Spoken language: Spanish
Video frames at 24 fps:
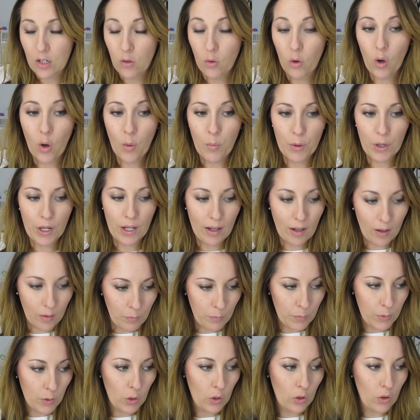Luego, por
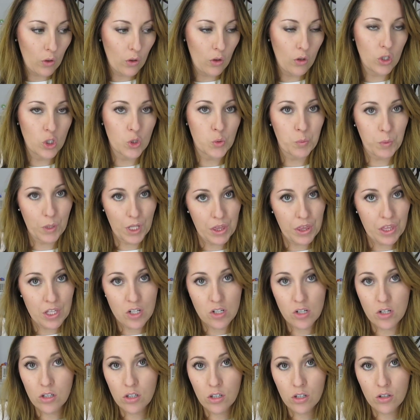ejemplo, los
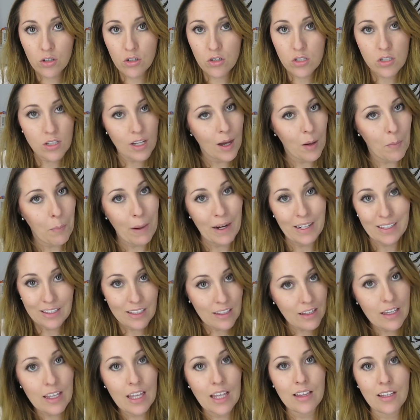precios locos, aparte
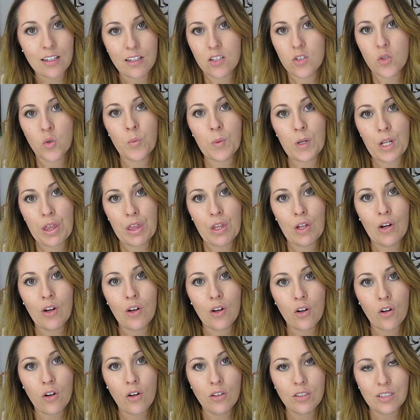de ya tener su precio
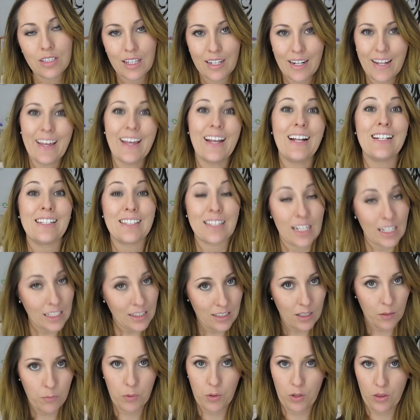loco, tiene el
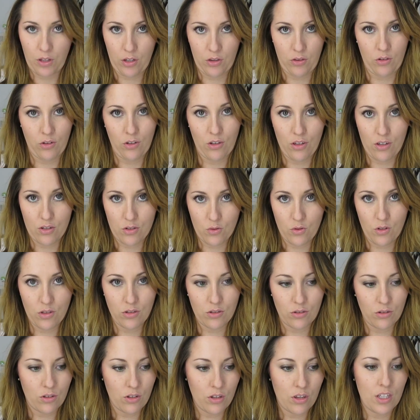30% de
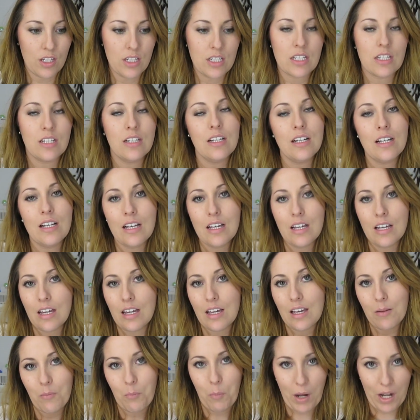descuento, entonces
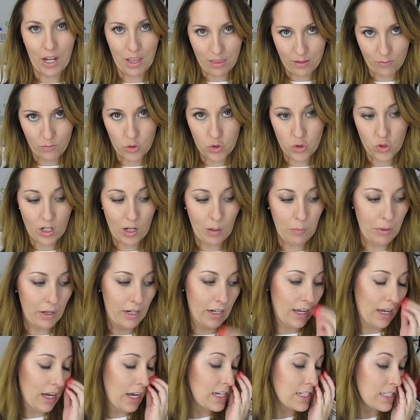merece mucho la
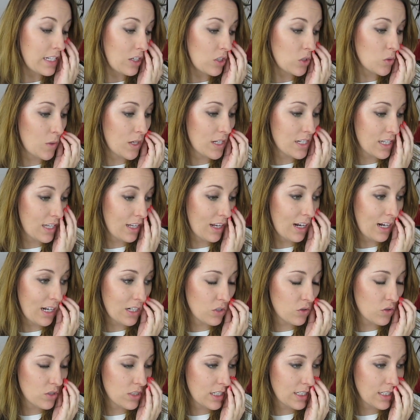pena. Así que os voy a enseñar
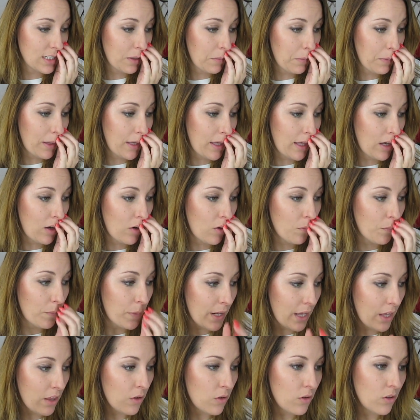las cosas que me he
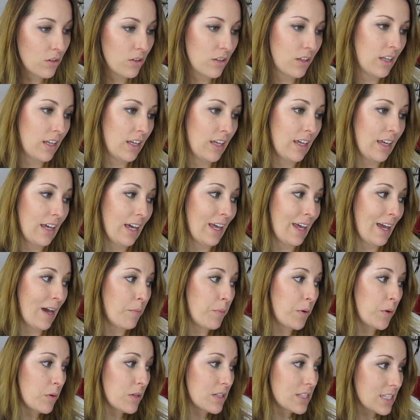comprado. Eh, he
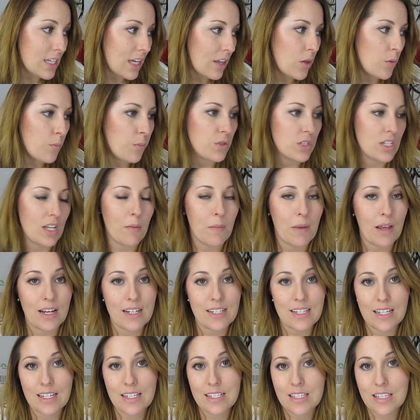aprovechado, pues,
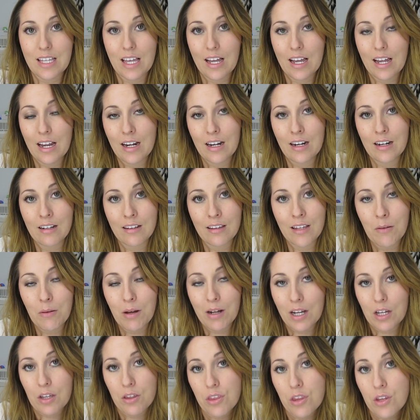amigas que están de
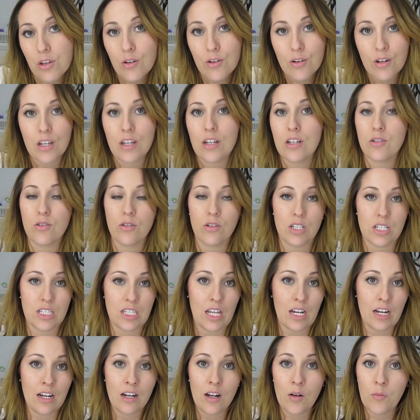vacaciones o que
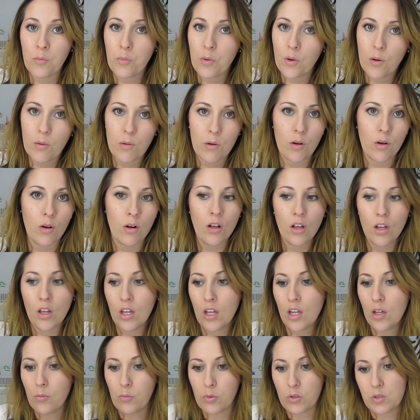están en el pueblo,
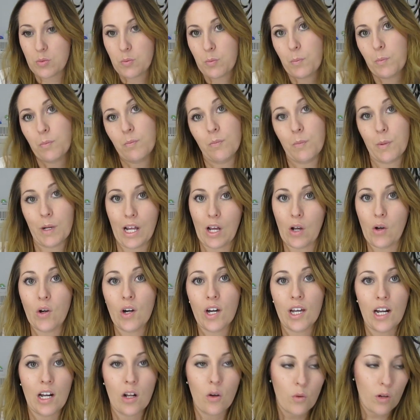pues, para
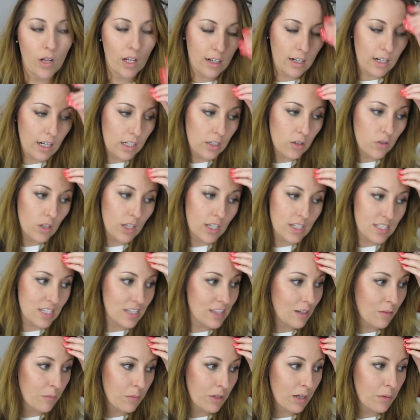coger algún encargo y así
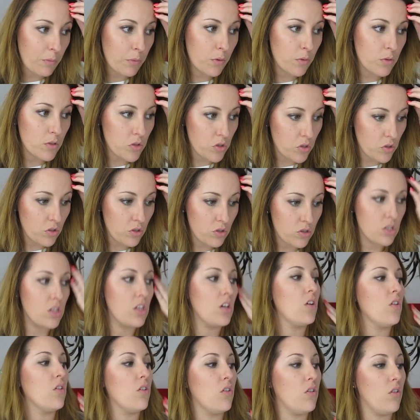también aprovecho y os
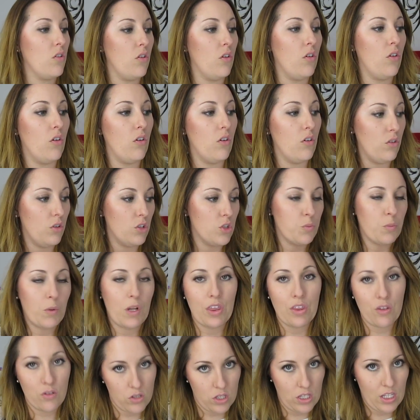digo los
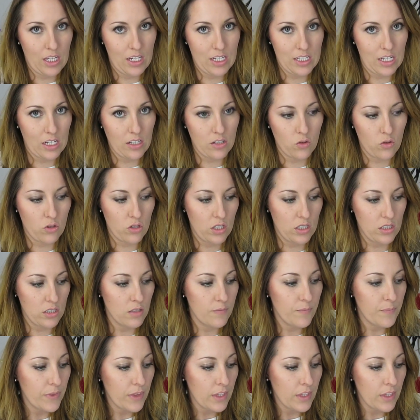precios de esas cosas.